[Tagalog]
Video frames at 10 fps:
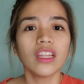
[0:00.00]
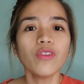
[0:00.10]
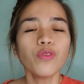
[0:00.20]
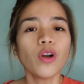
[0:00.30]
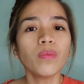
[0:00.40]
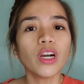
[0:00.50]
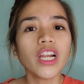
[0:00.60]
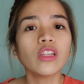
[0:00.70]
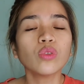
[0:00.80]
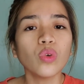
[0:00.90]
Then, for
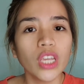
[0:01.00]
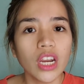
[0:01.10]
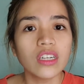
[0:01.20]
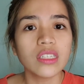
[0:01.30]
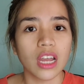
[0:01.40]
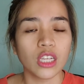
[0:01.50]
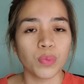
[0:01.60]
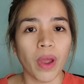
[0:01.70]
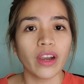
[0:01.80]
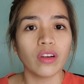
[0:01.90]
more than 2 years na
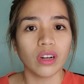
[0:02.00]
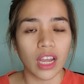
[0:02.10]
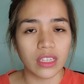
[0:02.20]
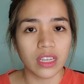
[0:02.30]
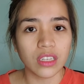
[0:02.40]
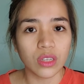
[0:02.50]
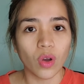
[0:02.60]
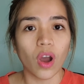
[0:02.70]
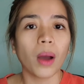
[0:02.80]
expired yung license nyo,